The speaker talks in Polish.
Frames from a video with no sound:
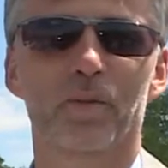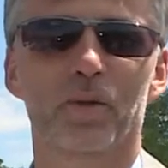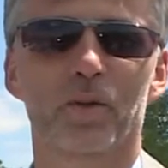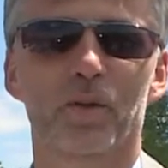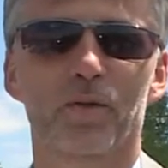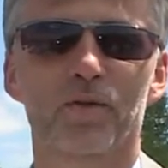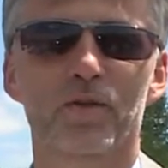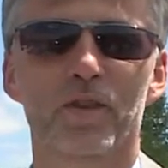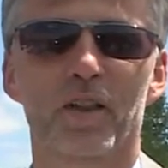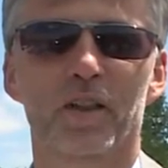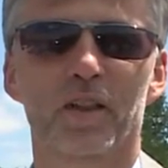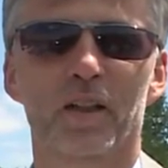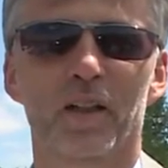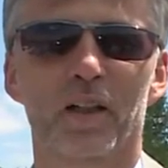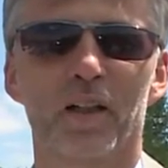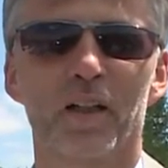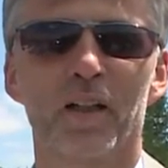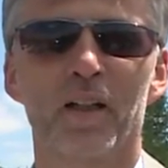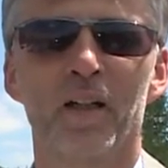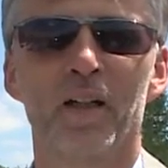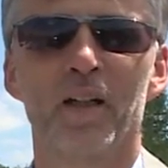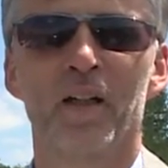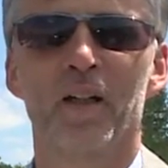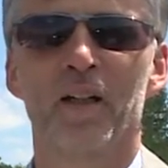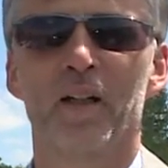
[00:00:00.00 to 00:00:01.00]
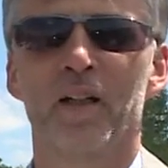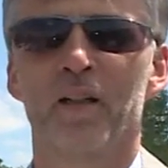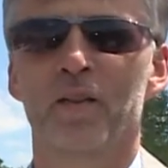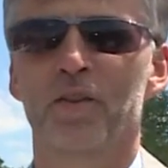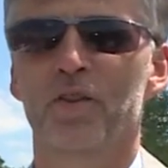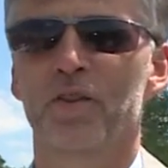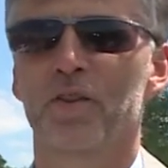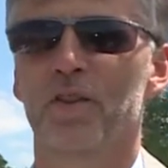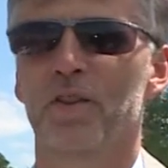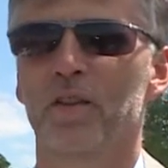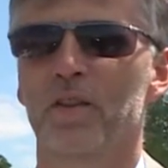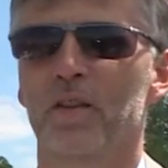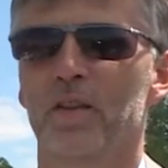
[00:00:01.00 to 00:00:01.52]
Borowczaka,
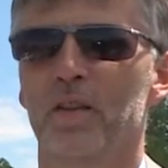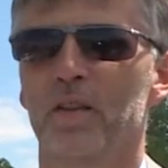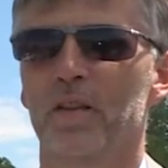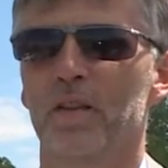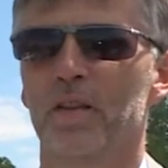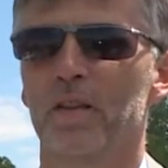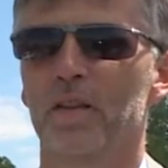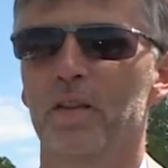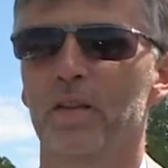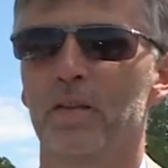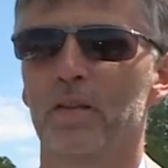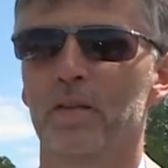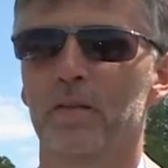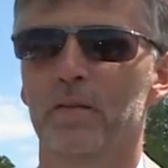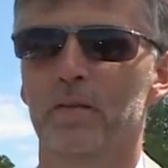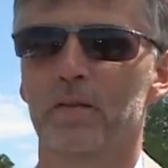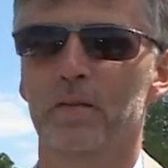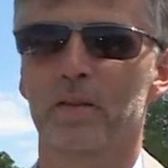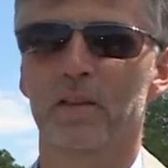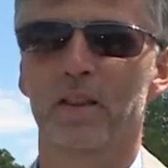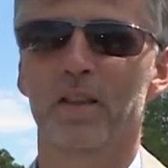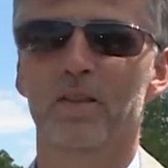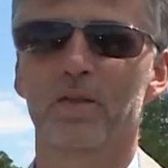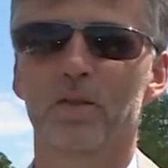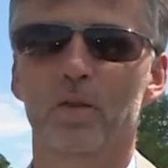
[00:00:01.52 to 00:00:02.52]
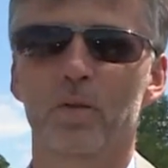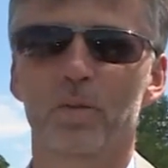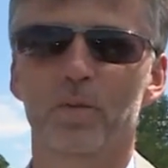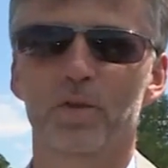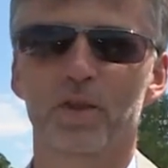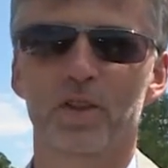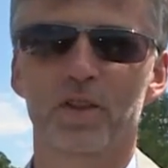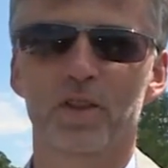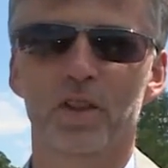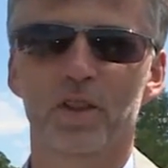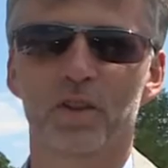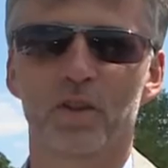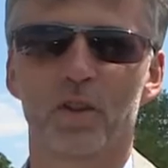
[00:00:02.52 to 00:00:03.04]
czy centrum
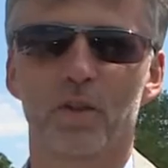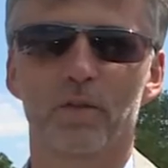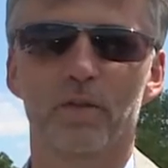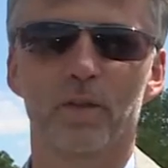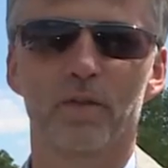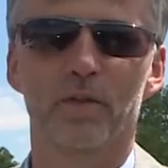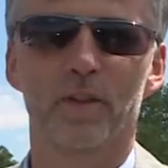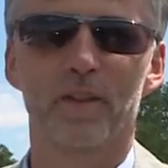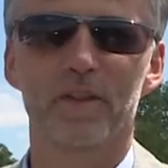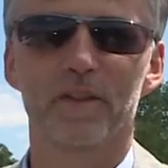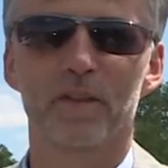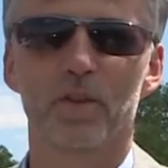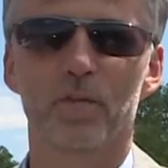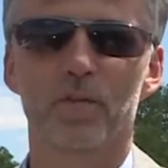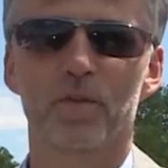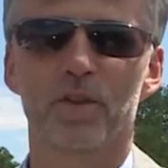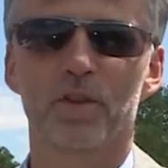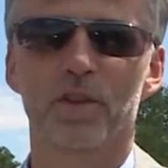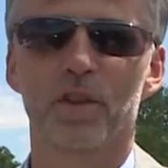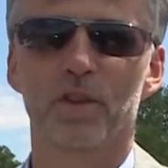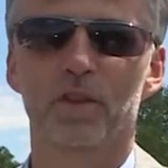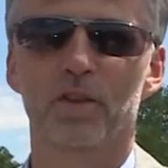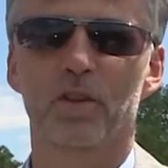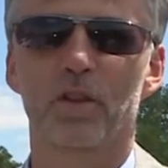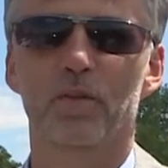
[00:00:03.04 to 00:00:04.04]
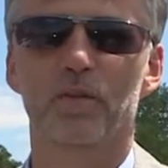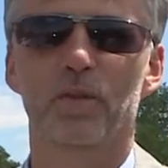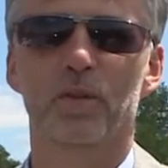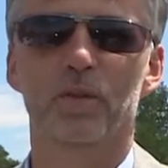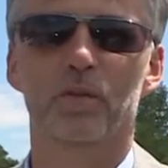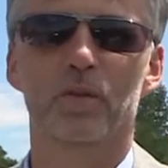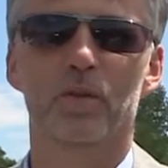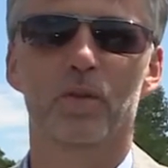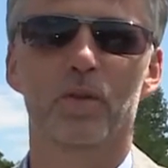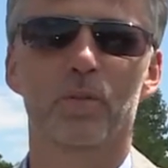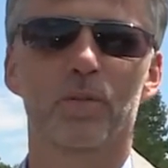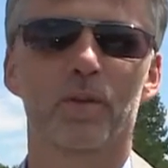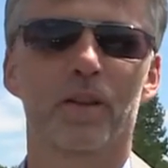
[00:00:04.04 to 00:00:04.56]
przesiadkowe, węzeł przesiadkowy,
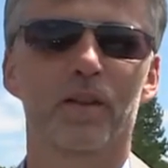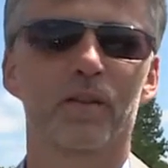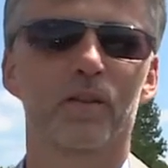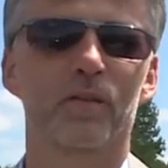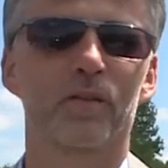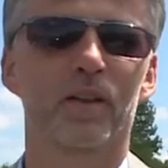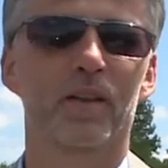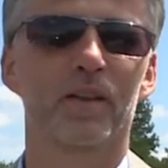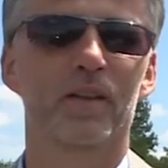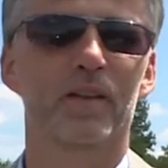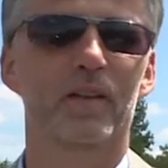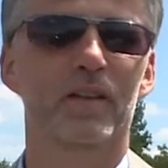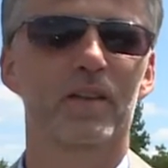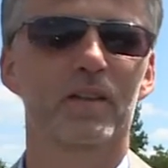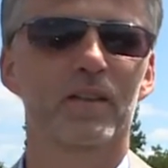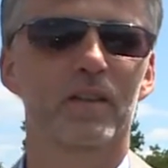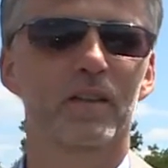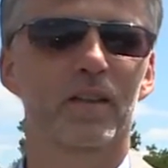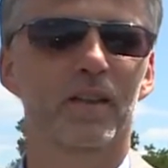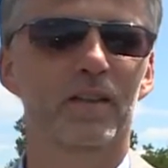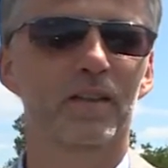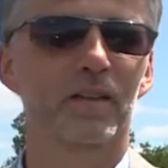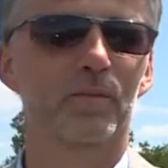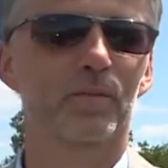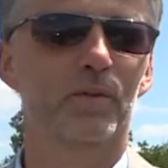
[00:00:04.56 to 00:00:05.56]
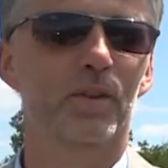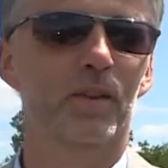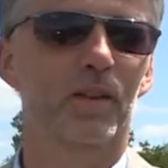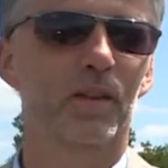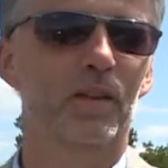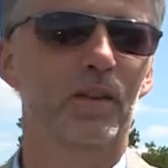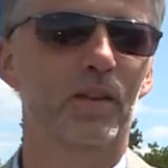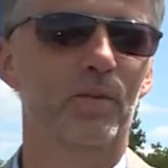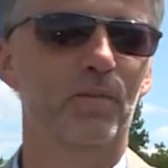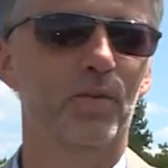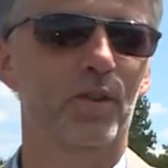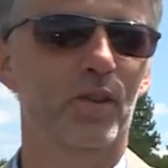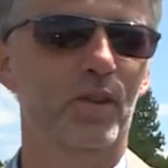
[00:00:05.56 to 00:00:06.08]
który planowany jest na tym
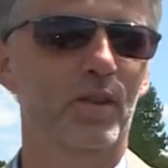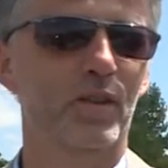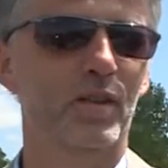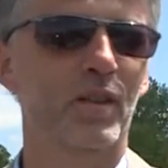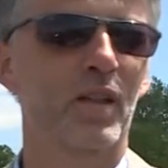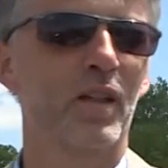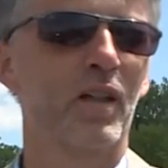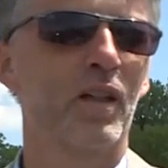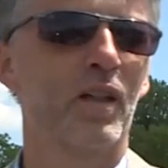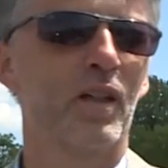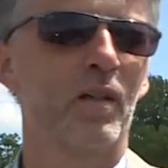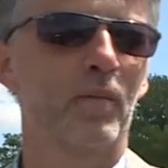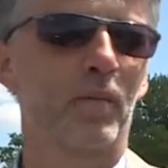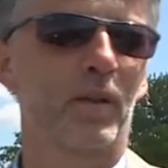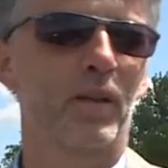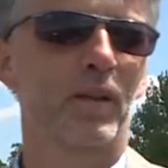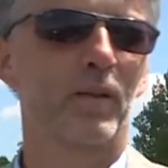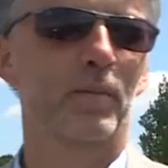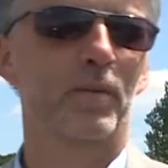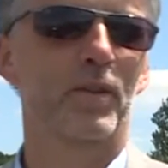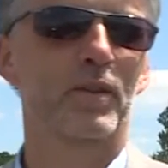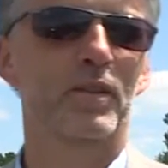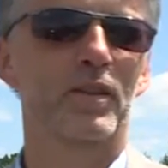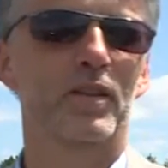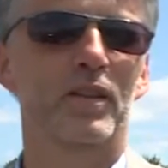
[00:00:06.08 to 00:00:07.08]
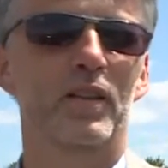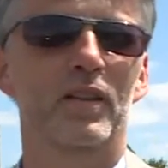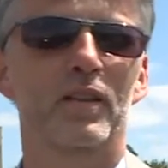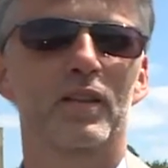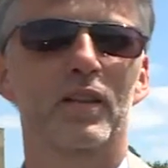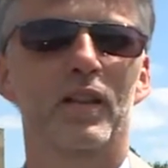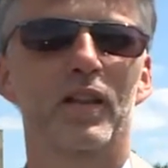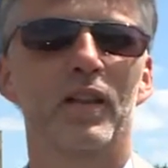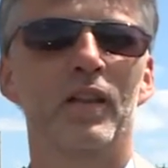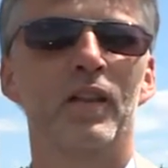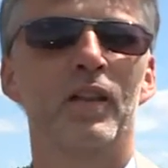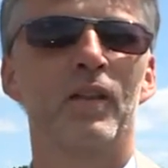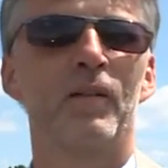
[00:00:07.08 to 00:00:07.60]
terenie przez pana
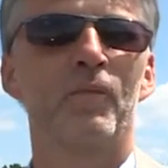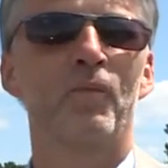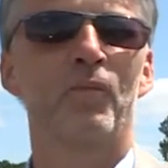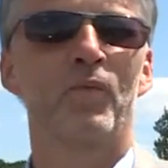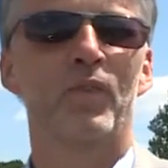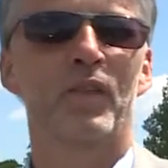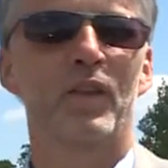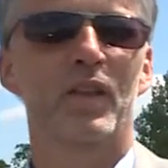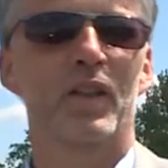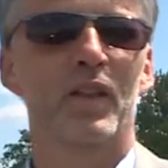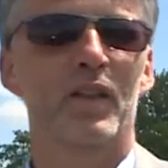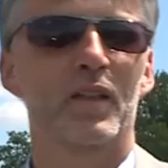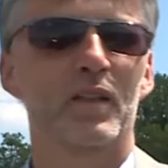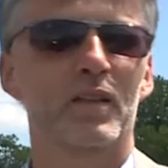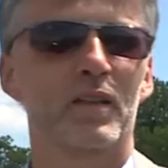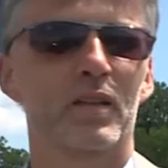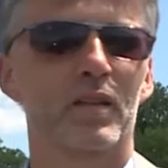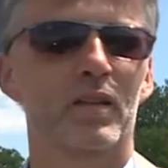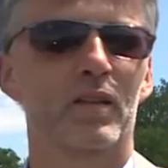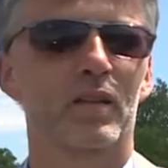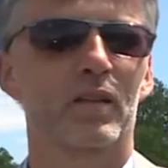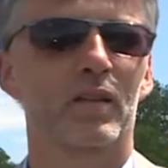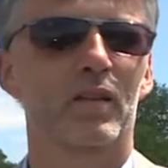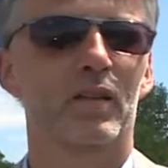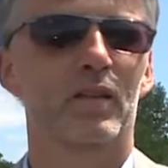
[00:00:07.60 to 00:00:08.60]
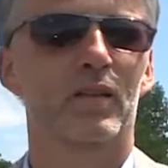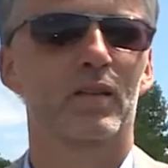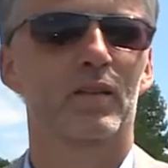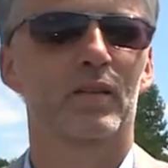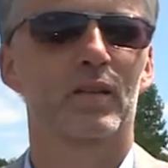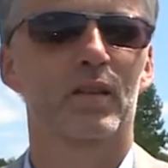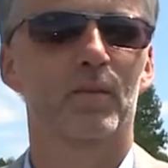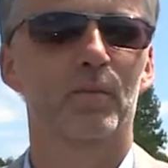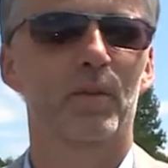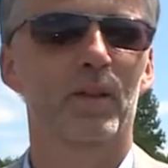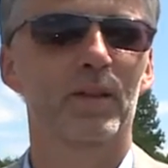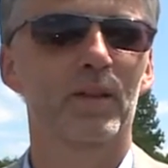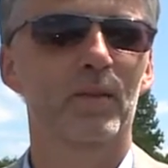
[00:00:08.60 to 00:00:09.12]
prezydenta, nie jest y,
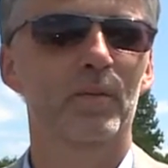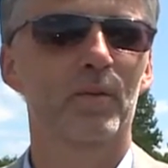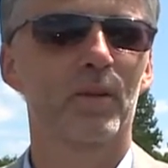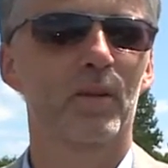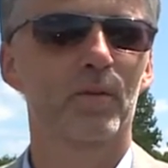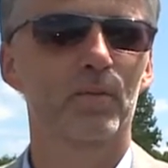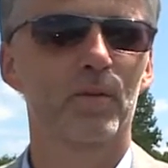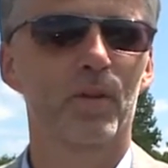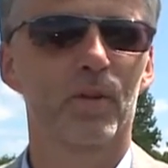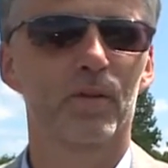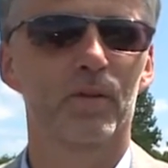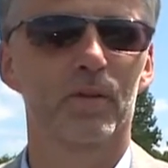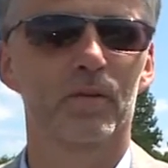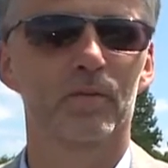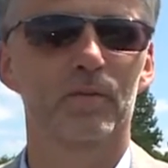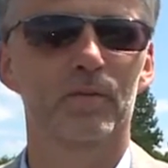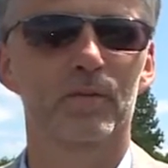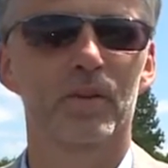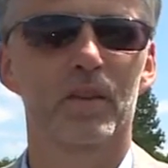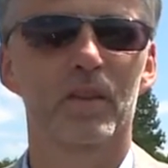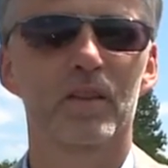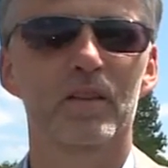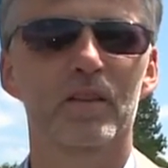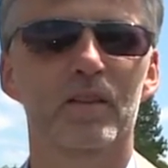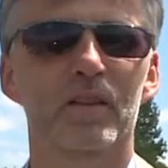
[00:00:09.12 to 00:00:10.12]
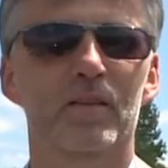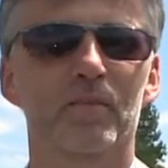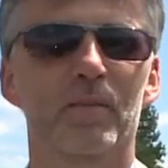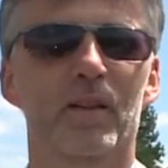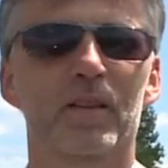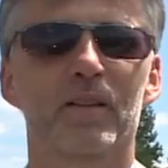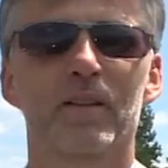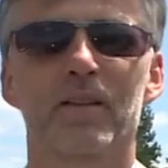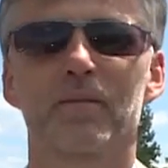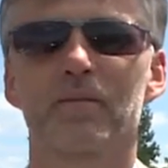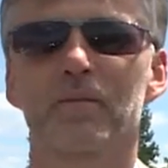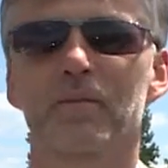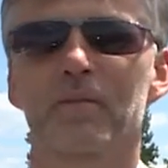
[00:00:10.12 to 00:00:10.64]
tematem chybionym, nie jest
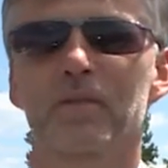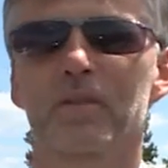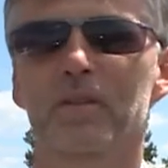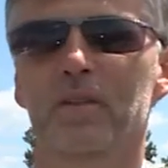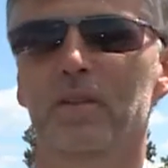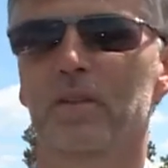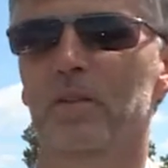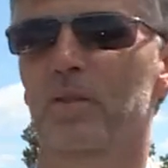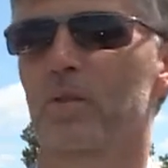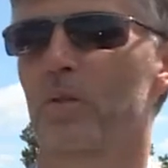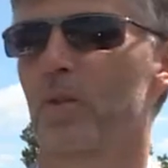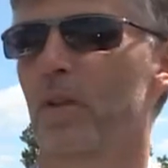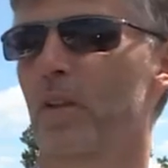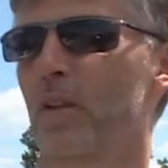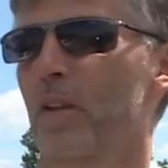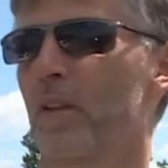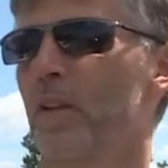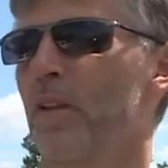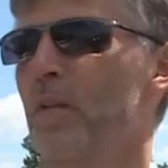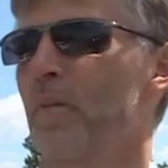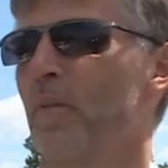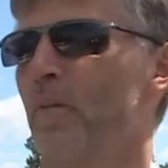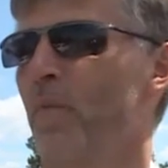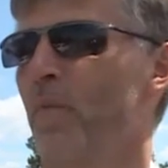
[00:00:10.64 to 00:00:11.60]
tematem, który